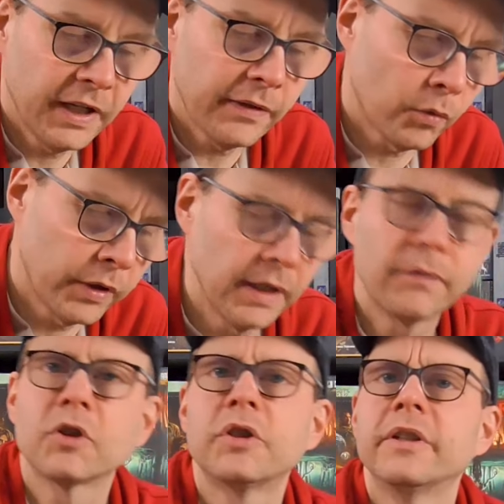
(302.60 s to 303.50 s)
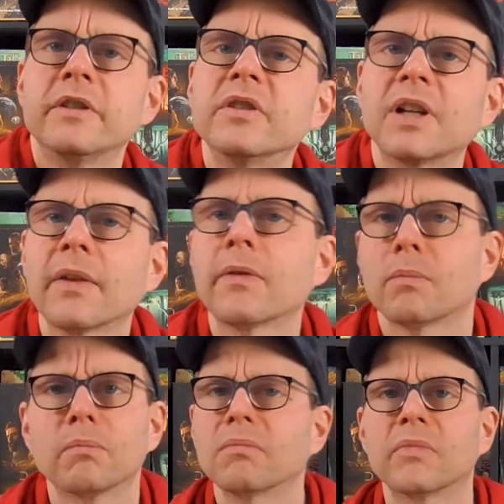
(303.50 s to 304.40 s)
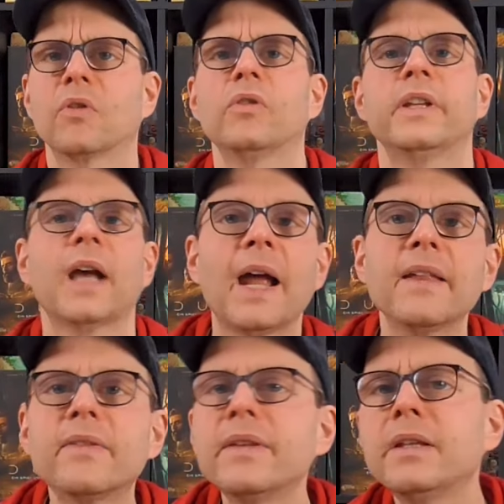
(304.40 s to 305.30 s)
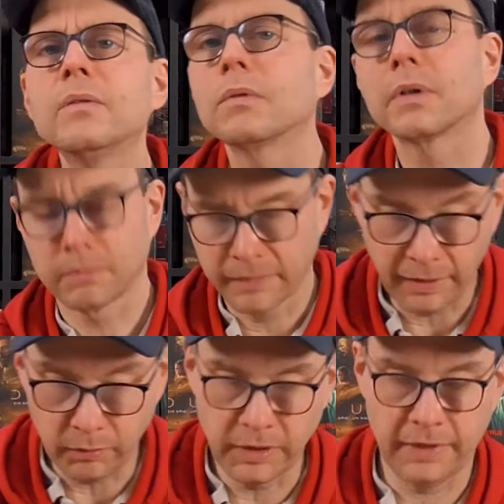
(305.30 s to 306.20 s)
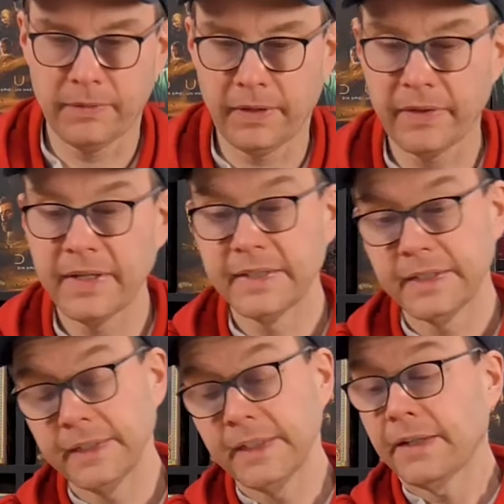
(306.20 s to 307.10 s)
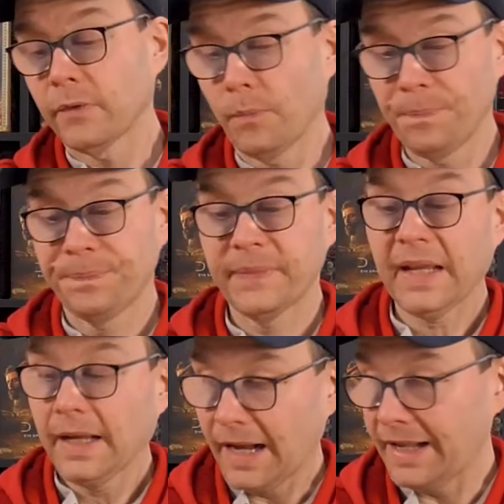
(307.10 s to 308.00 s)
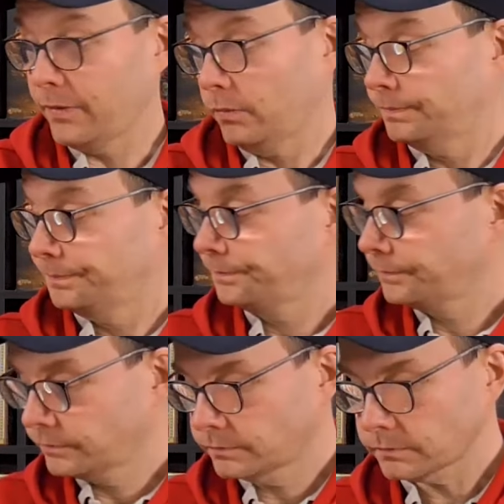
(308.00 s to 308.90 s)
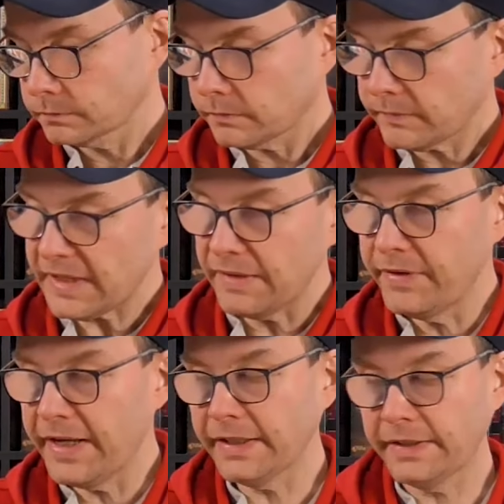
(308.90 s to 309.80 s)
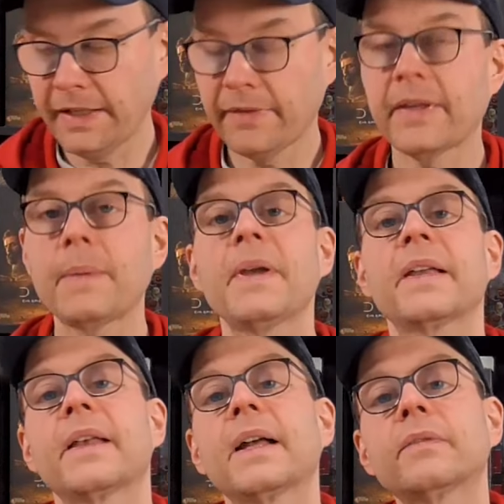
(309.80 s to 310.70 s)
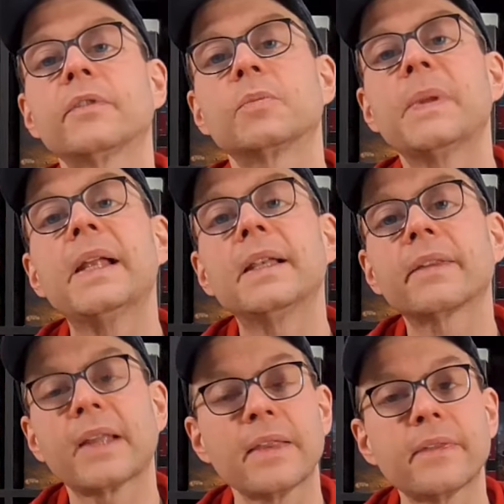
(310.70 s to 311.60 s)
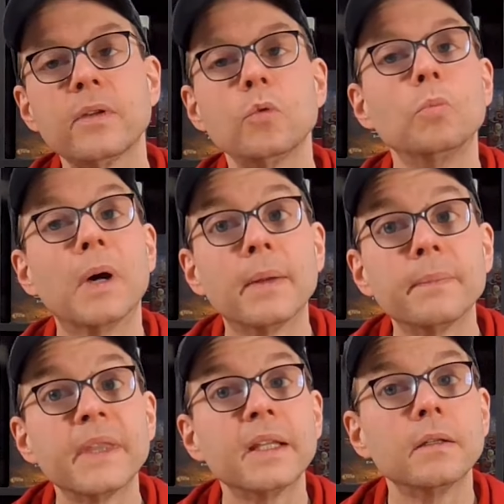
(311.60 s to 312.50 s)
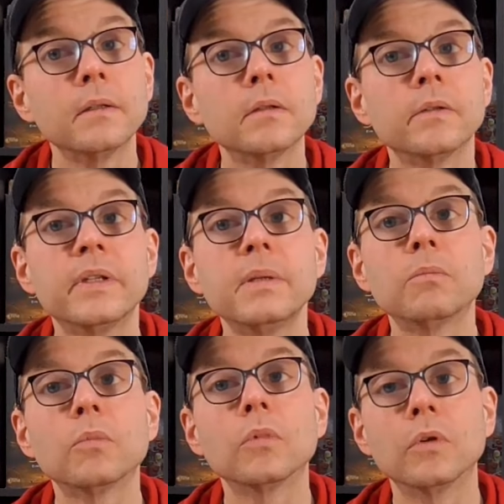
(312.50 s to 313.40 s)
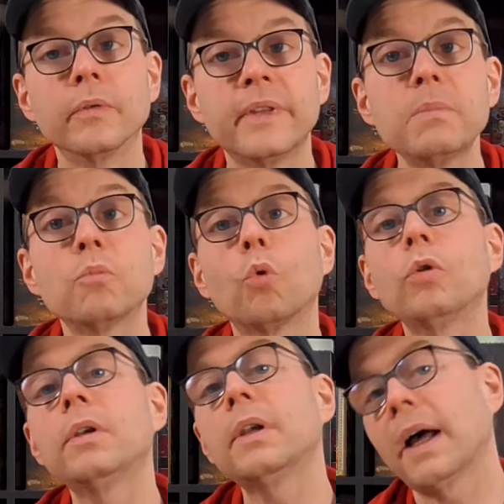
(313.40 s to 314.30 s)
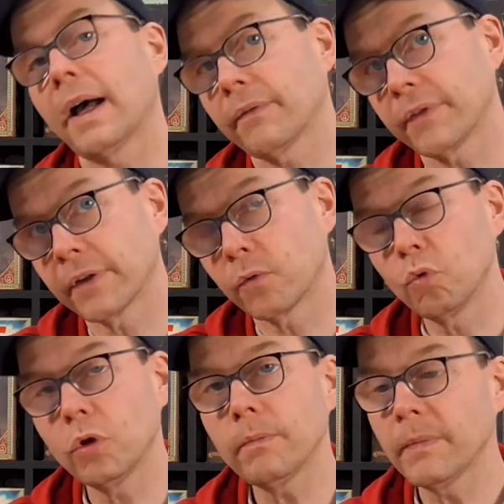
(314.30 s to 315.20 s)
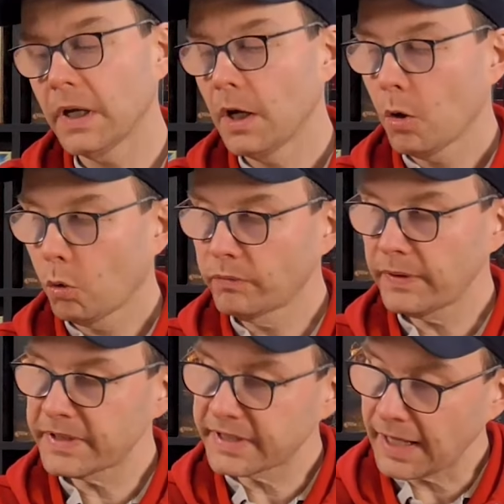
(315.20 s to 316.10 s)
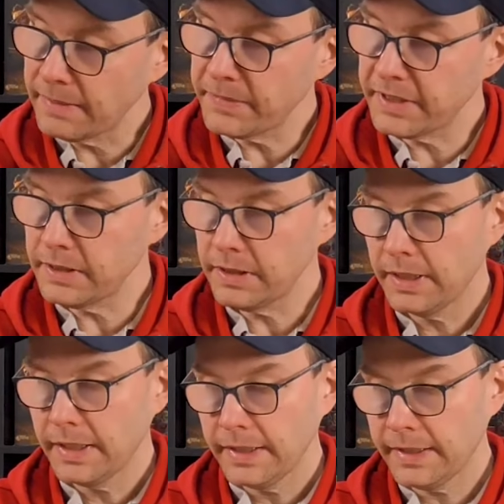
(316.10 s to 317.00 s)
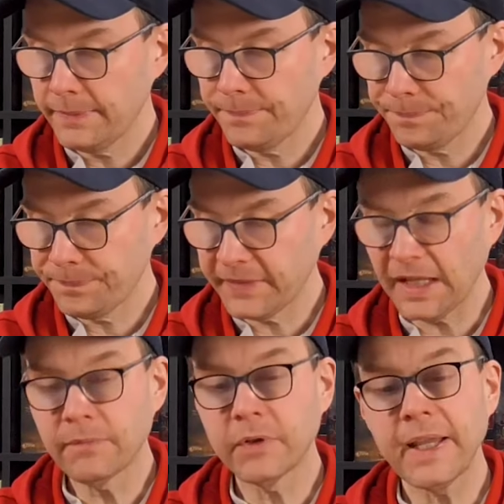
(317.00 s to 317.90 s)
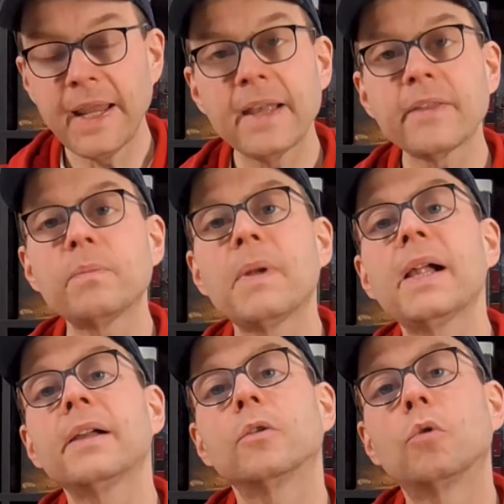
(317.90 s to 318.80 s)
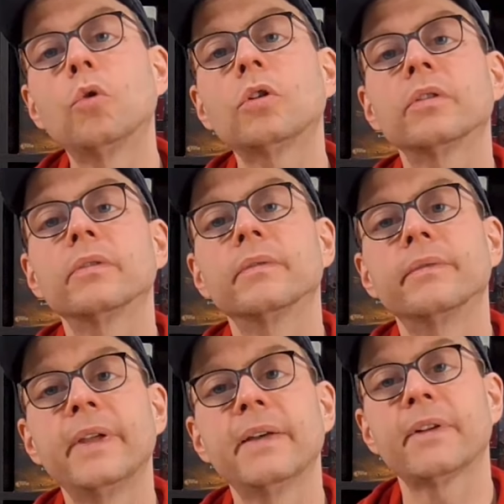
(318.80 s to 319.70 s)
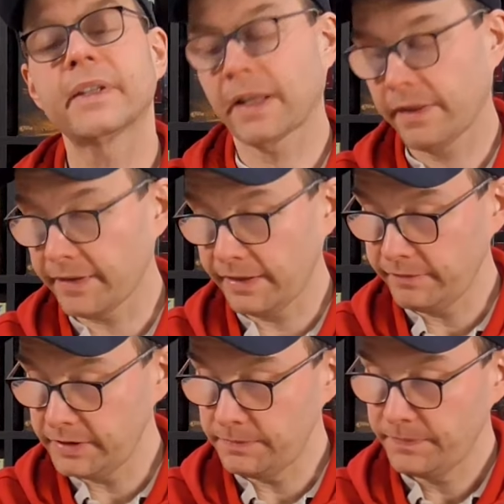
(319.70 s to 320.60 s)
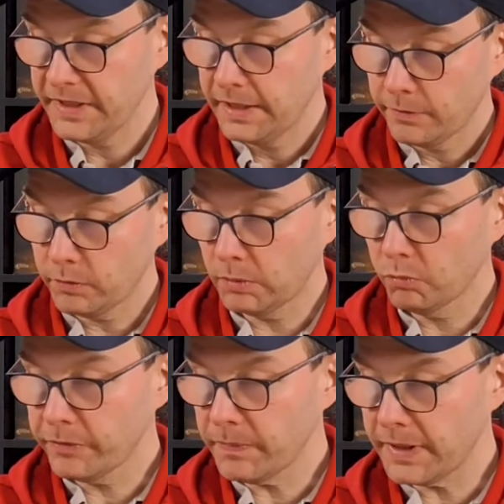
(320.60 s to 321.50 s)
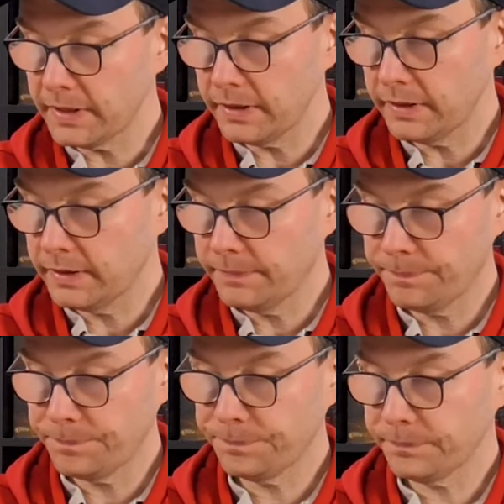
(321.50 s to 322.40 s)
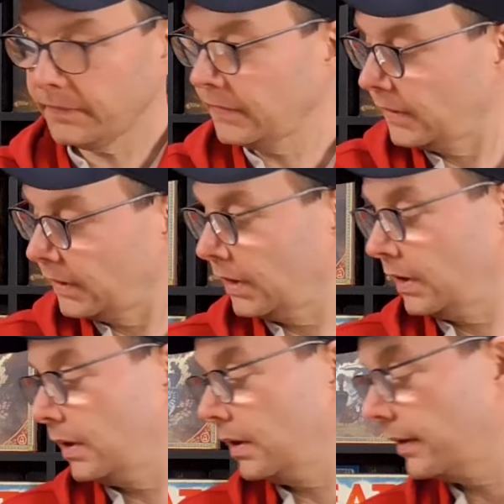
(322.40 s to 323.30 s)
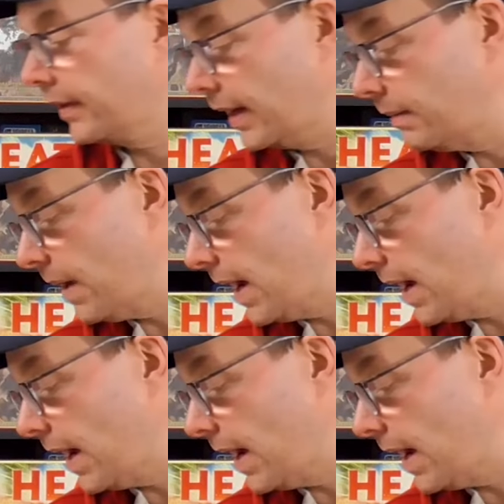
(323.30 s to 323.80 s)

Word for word: Tickets. Okay, da verstehe ich nicht ganz. soll die hier einziehen oder? Naja, gut, lassen wir das. So, also. Wie geht das jetzt? Ich habe ja gesagt, wir spielen das Ganze über sieben, äh, sieben Runden, A4 ah, Züge. Und wenn ich dran bin, ähm, dann wird erstmal geguckt, wer wann dran sein will. So, dann muss man ähm, seinen